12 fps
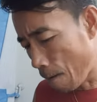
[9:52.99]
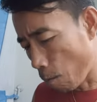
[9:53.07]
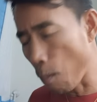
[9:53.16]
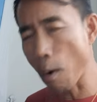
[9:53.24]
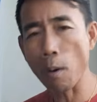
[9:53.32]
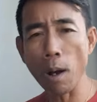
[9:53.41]
ผ
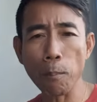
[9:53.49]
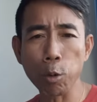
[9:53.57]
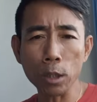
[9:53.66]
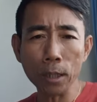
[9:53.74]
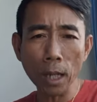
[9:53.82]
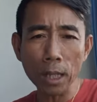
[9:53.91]
มบอกว่าพุท
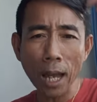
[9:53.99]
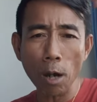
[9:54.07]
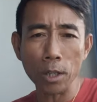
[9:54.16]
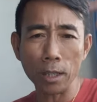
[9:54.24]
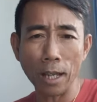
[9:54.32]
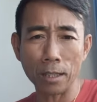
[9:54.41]
ธเจ้า
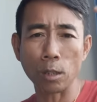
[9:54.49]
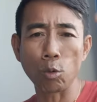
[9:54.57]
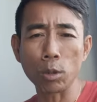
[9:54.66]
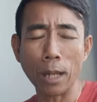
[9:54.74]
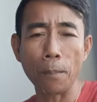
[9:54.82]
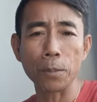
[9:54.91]
เนี่ยตัดสรู้
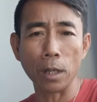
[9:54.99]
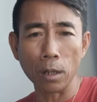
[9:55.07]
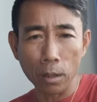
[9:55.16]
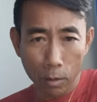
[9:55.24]
ธรรมถึง